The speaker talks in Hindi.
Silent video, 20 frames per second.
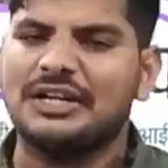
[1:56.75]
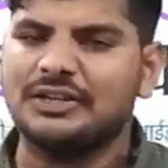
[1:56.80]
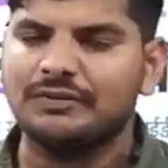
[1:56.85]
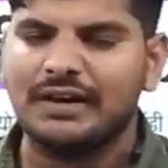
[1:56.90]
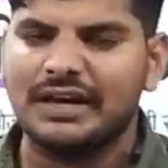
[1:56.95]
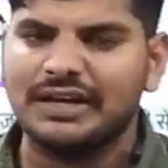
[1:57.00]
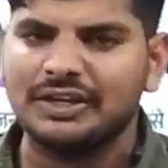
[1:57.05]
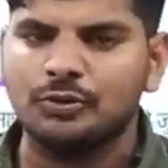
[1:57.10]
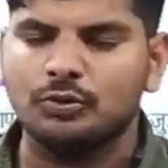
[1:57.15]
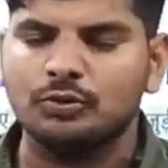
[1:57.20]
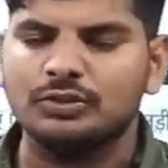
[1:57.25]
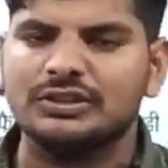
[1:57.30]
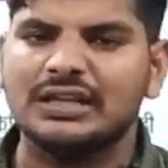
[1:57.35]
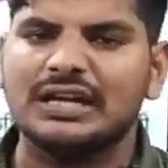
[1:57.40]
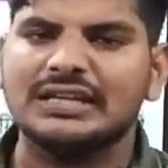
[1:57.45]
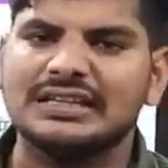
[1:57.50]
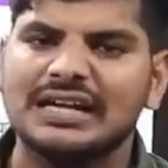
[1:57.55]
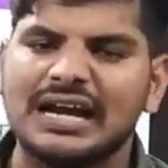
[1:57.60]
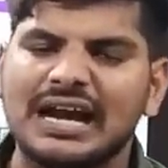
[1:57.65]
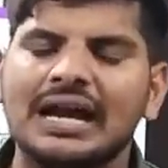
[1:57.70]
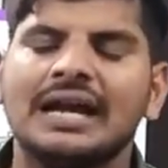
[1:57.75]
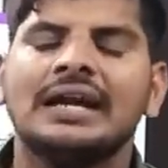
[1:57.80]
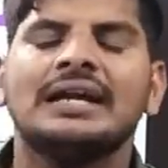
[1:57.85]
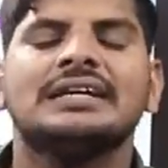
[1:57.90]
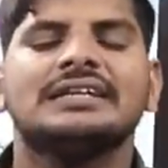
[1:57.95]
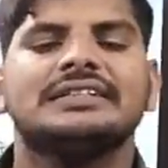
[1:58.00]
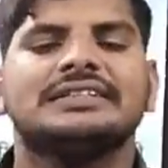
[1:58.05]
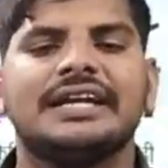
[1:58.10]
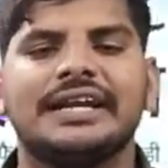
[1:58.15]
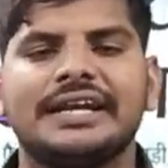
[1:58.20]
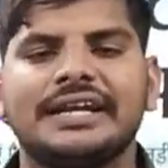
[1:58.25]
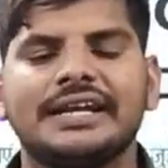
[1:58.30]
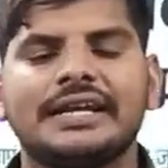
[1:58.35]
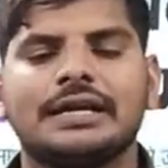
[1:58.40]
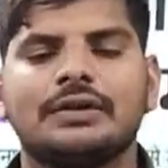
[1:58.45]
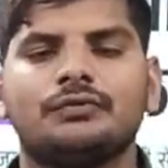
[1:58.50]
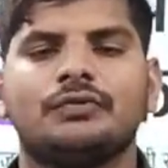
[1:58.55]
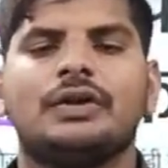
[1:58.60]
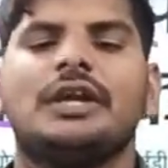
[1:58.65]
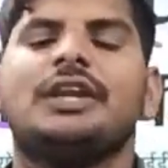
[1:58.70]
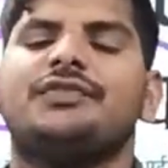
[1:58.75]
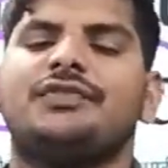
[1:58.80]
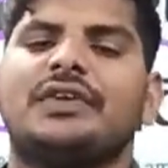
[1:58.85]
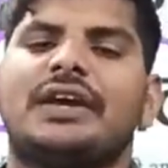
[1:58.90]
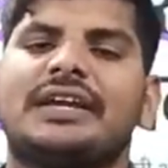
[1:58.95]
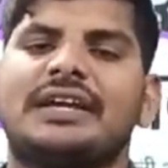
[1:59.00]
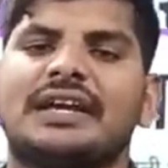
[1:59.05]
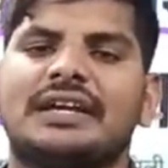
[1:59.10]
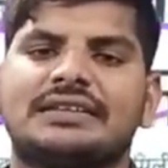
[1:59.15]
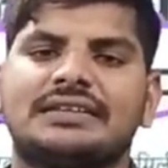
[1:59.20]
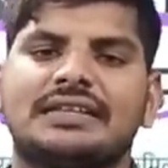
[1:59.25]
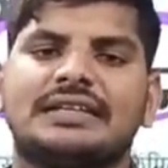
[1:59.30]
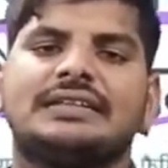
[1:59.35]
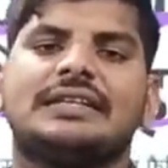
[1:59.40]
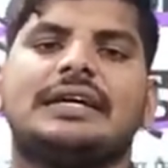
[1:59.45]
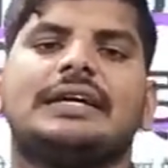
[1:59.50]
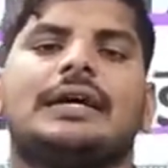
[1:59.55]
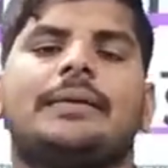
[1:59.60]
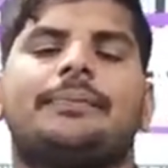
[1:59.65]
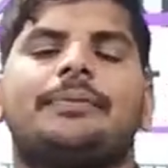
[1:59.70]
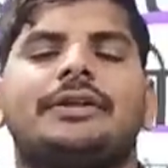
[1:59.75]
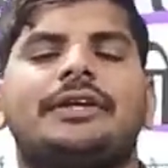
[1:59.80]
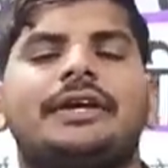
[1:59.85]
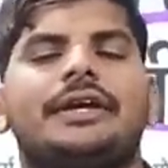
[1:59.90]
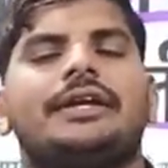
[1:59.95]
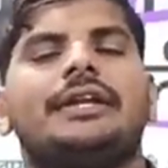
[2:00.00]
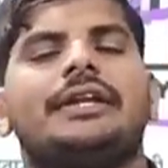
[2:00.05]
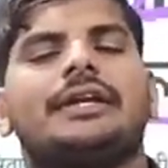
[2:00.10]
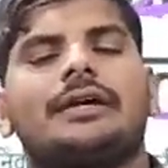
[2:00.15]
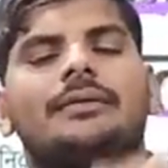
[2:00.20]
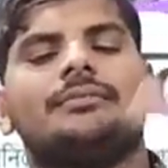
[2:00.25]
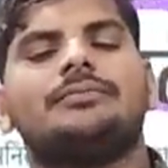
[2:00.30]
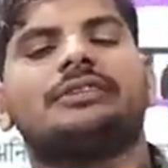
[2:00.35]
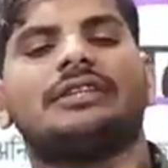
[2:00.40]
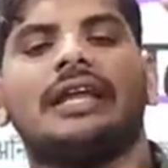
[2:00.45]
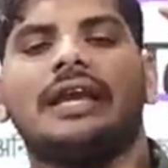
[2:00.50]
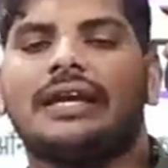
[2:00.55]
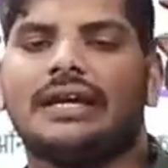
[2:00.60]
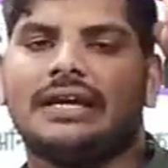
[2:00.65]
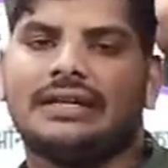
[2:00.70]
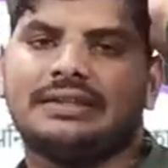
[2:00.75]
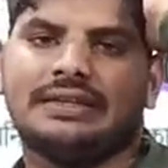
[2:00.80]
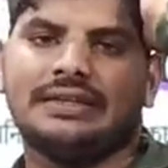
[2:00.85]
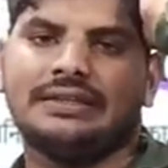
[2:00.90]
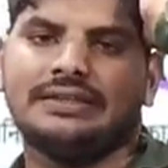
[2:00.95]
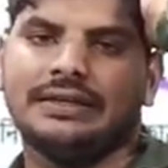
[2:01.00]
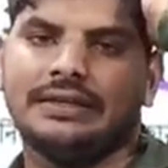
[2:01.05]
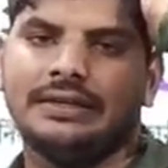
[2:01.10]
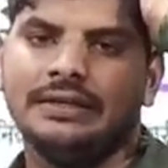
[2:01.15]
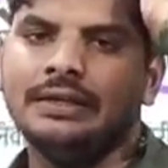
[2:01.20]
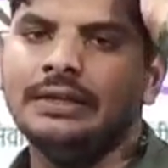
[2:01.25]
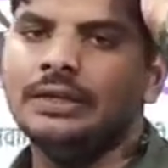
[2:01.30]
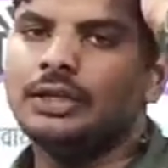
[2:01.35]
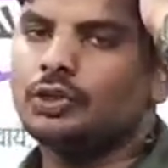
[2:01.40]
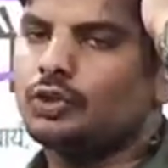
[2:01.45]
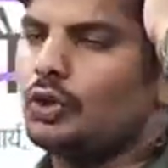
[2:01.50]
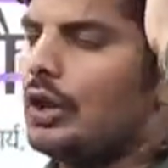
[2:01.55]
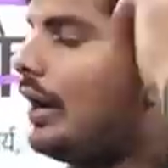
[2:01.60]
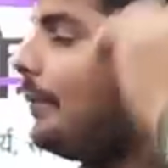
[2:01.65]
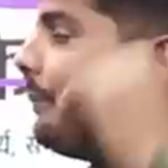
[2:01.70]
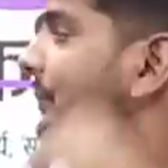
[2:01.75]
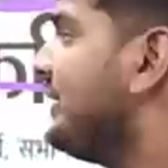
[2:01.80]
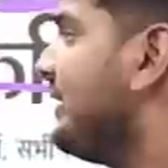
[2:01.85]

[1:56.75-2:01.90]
पटवारी होता था ये इनकम वेरीफाई करते थे या फिर ये इनकम तय करते थे तो आप